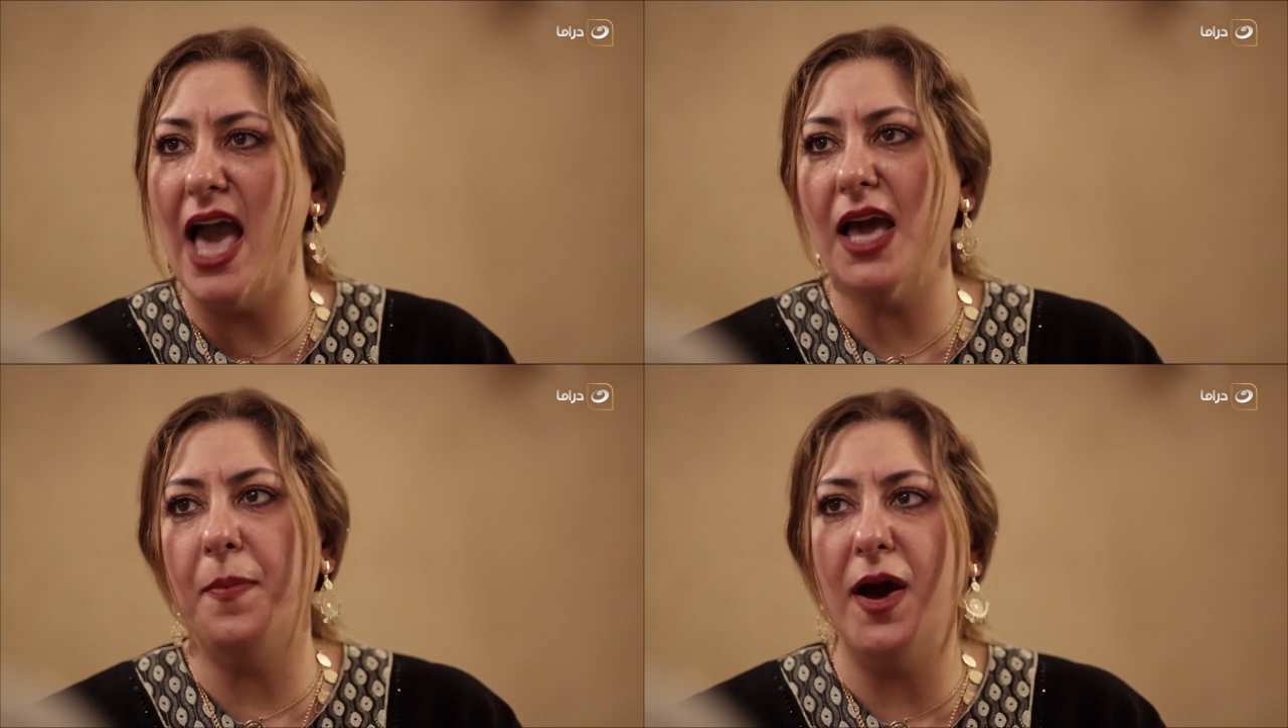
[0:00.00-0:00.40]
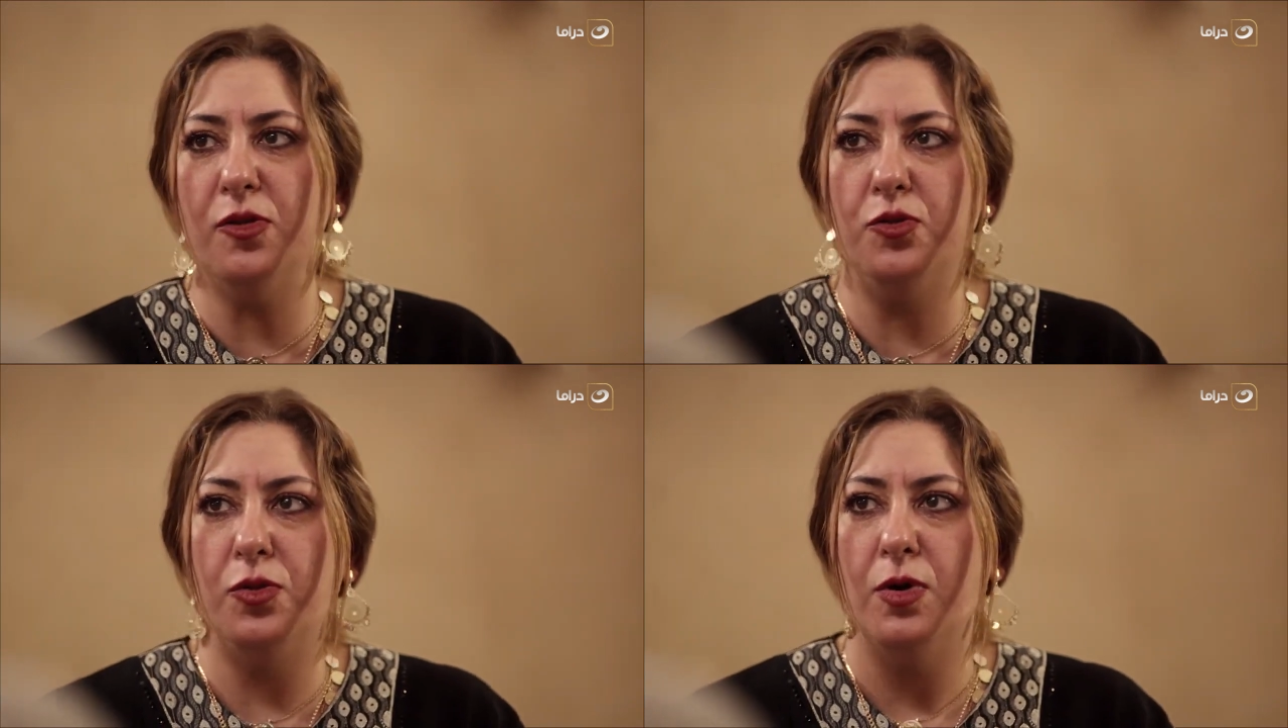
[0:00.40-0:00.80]
حقك
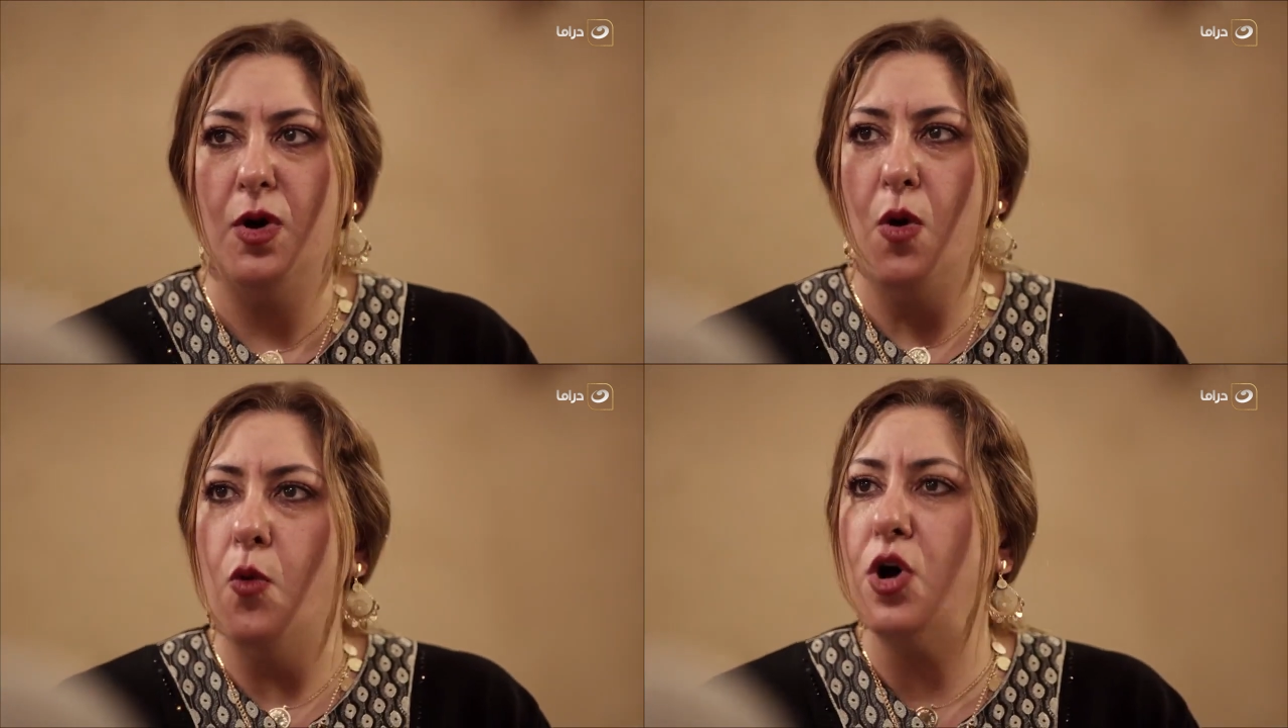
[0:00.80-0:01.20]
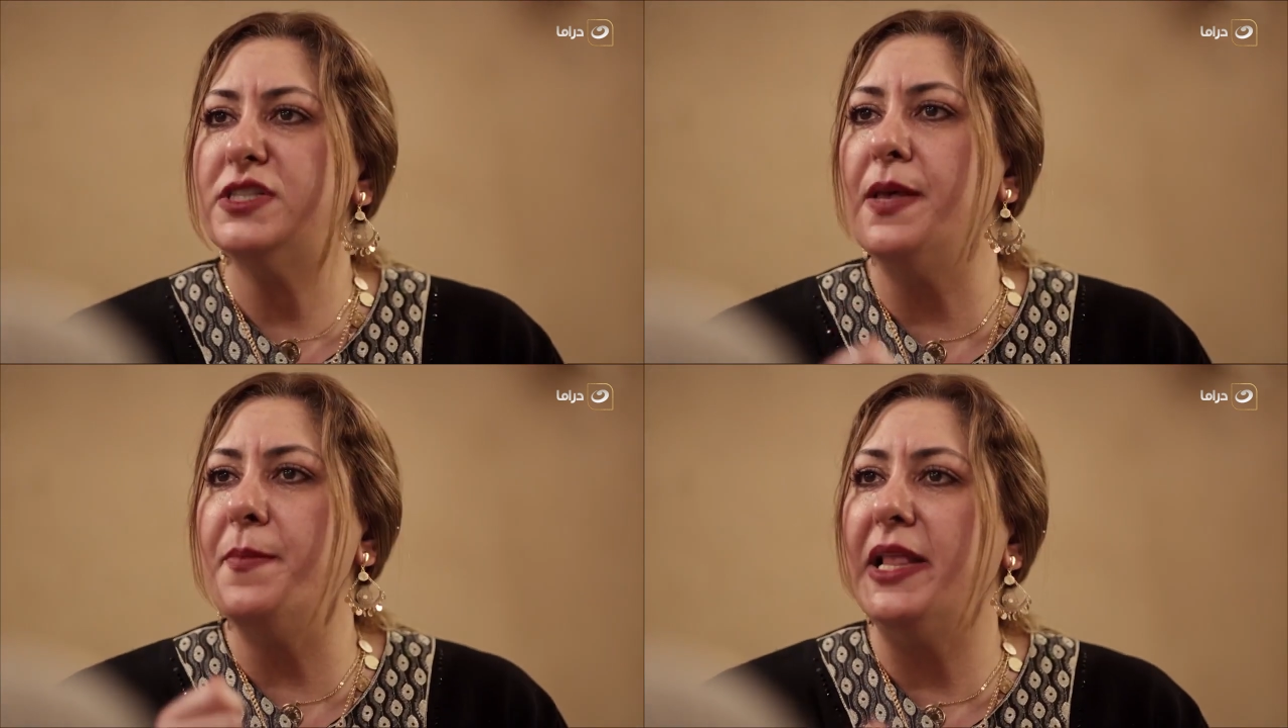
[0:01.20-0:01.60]
برضه
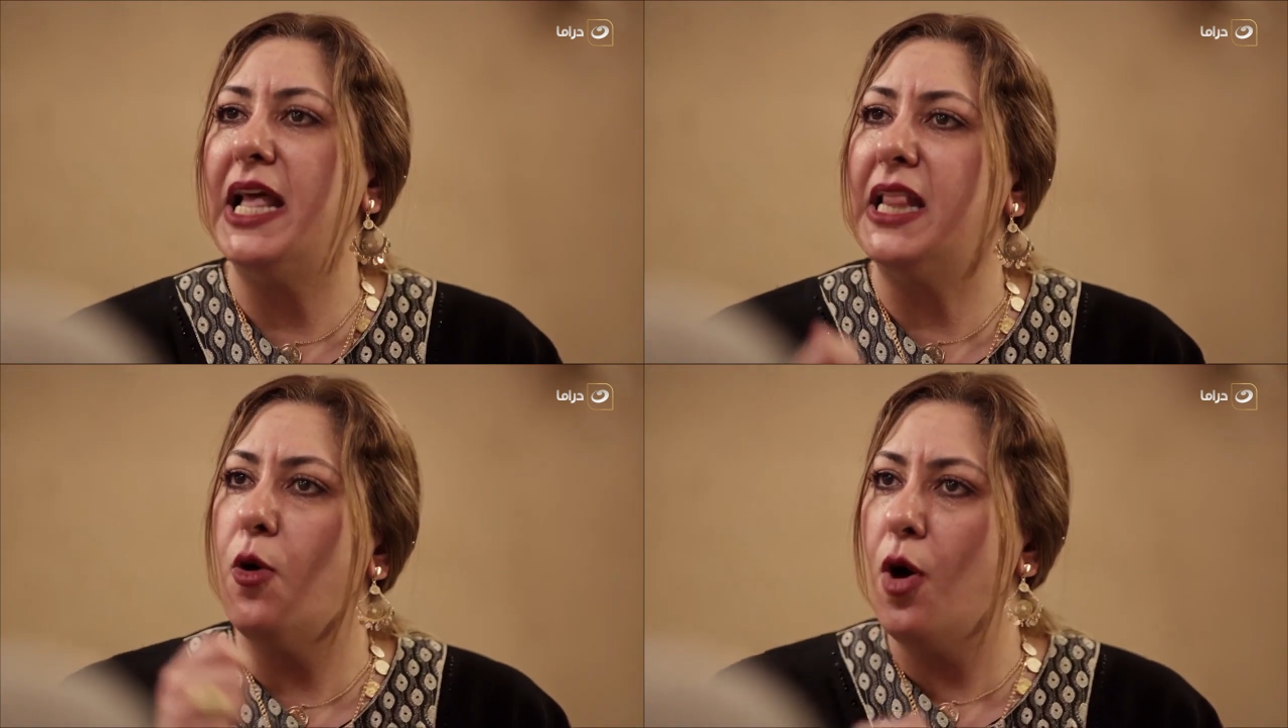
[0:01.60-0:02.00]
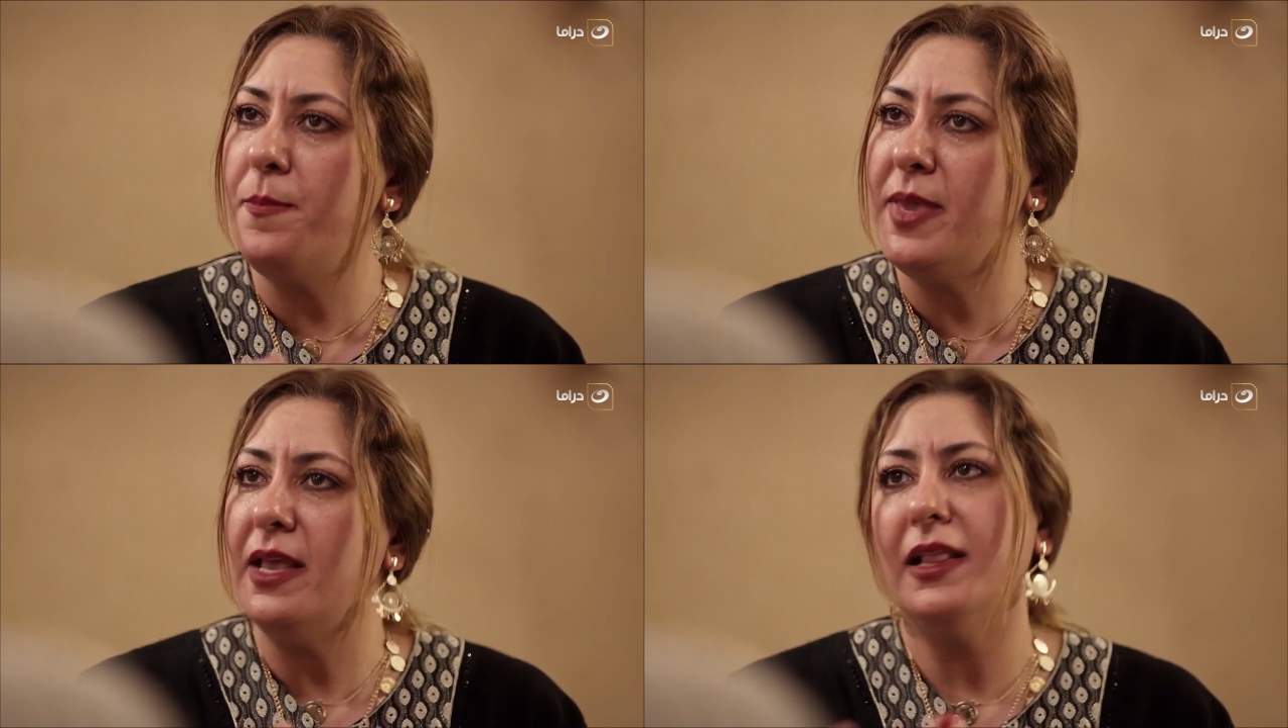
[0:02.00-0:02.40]
واقسم بالله لو
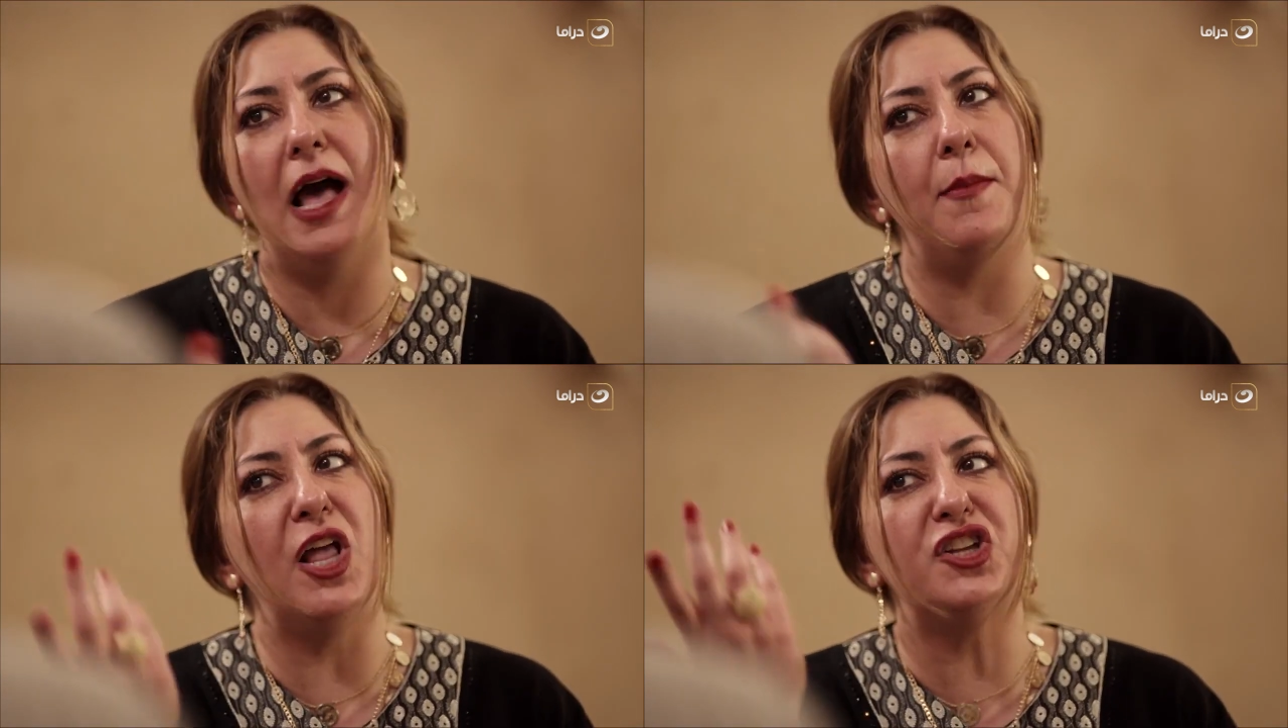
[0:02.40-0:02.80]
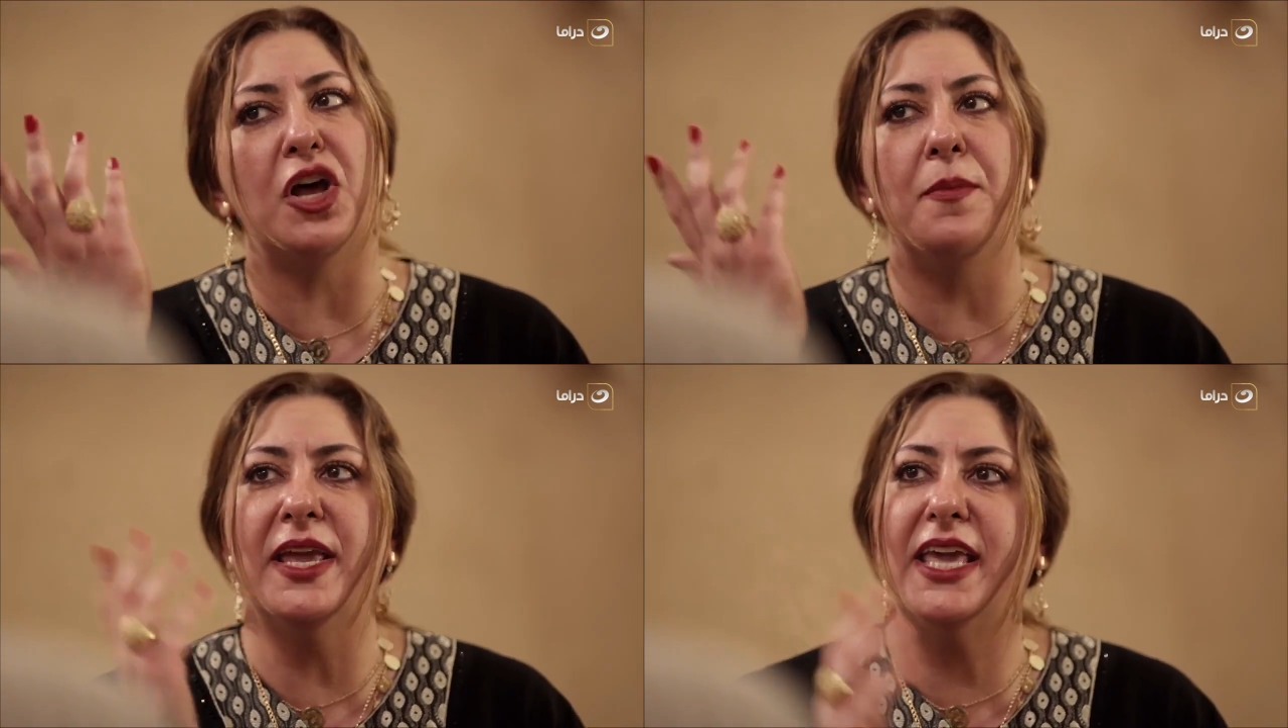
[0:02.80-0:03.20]
امي لا اعمل
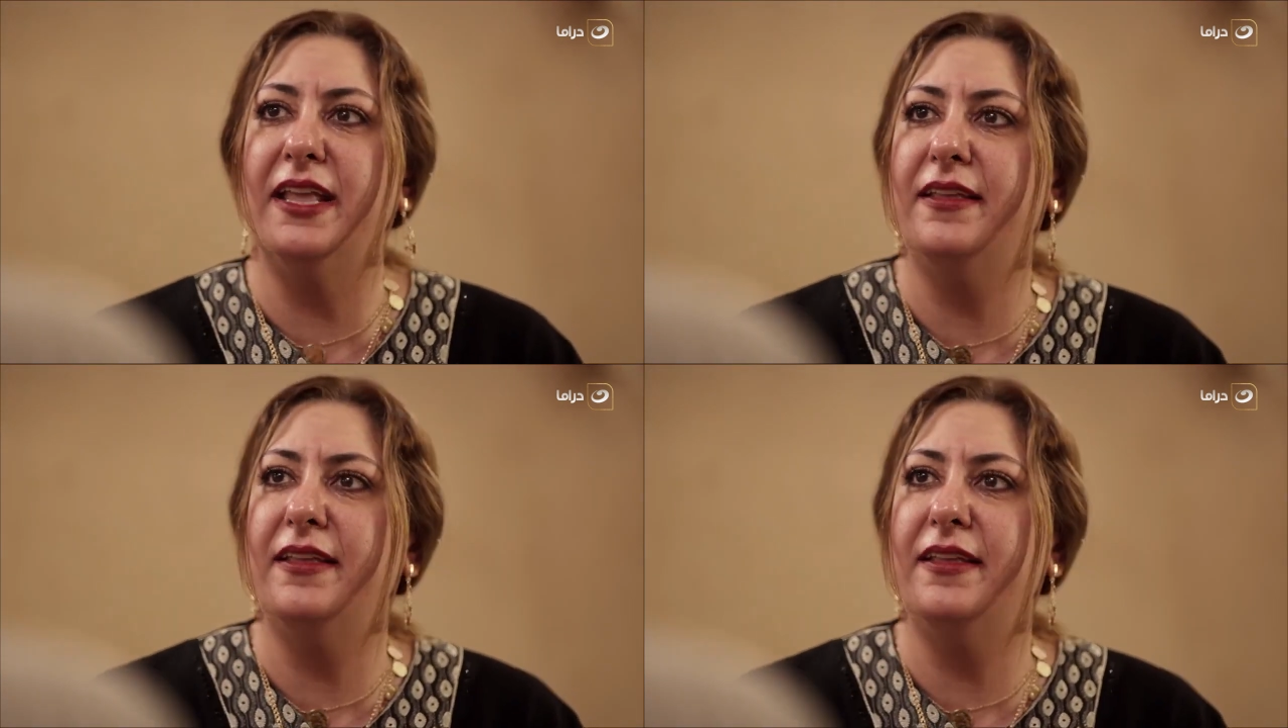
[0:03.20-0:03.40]
اكتر من